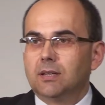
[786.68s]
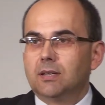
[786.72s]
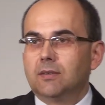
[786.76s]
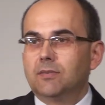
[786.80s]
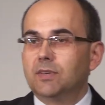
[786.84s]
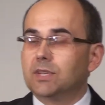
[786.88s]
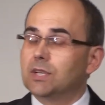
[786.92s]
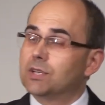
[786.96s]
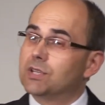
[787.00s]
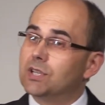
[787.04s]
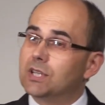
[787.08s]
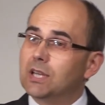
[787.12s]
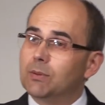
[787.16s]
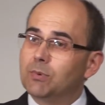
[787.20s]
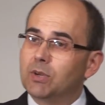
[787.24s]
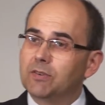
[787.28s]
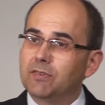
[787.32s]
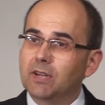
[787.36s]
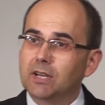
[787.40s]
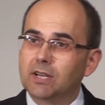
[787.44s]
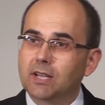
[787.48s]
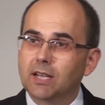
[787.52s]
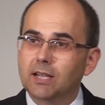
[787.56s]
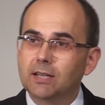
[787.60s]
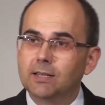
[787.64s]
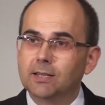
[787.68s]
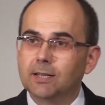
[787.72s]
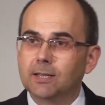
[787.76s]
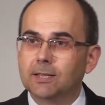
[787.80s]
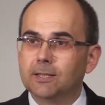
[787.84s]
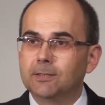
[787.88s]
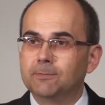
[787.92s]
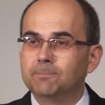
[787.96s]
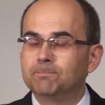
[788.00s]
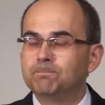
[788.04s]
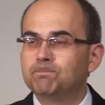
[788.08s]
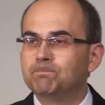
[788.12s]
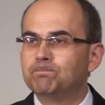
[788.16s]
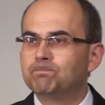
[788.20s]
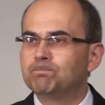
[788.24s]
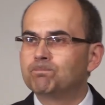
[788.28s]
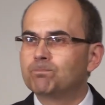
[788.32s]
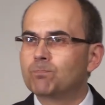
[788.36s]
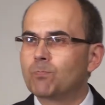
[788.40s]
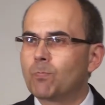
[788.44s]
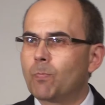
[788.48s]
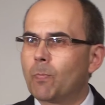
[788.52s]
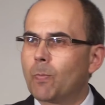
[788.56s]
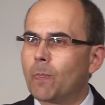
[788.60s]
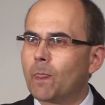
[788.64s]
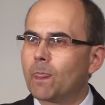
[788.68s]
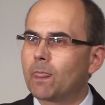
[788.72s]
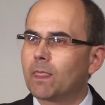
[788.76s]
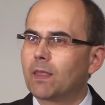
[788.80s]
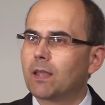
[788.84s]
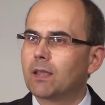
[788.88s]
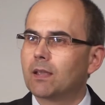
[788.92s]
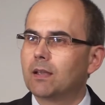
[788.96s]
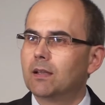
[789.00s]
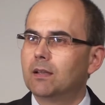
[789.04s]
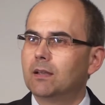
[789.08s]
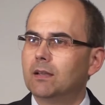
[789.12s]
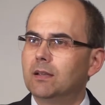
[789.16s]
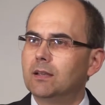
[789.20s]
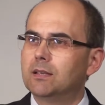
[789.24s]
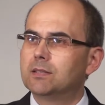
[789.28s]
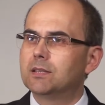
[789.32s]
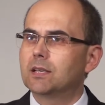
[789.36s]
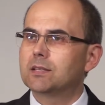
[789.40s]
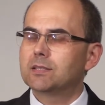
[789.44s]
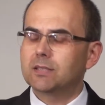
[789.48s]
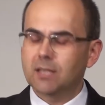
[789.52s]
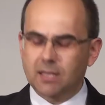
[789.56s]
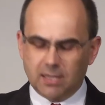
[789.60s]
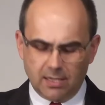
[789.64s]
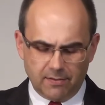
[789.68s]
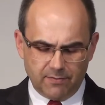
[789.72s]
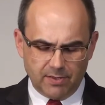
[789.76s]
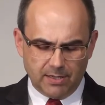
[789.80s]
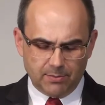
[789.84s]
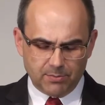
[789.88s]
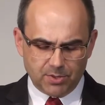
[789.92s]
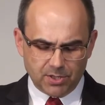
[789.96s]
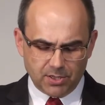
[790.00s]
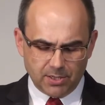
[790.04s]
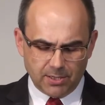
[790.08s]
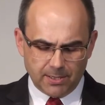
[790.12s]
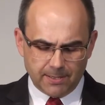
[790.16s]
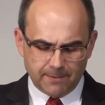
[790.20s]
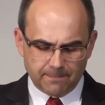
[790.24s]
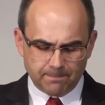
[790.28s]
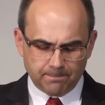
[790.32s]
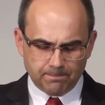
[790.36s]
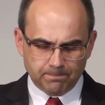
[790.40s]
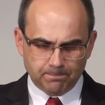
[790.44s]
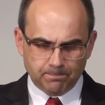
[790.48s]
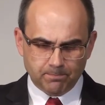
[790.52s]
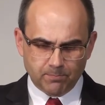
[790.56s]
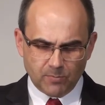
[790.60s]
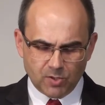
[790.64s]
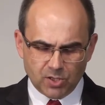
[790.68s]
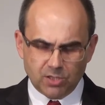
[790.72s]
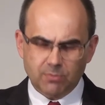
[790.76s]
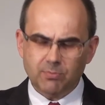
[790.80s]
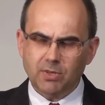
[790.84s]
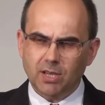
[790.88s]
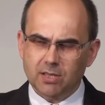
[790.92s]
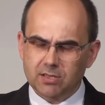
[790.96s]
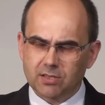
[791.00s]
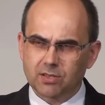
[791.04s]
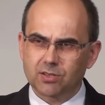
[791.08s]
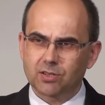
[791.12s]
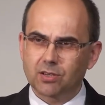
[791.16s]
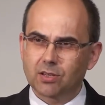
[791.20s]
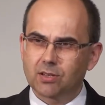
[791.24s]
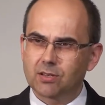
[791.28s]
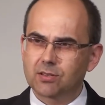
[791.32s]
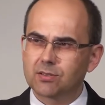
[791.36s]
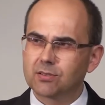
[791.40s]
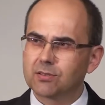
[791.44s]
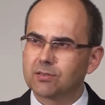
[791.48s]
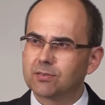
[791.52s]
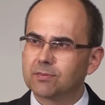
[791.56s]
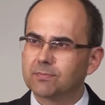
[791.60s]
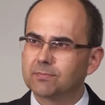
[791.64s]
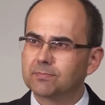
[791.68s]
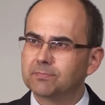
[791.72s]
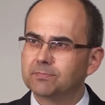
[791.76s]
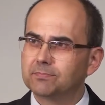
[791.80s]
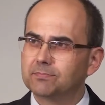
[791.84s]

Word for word: Wiecie, czytam Ewangelię i zastanawiam się, czym jest krzyż.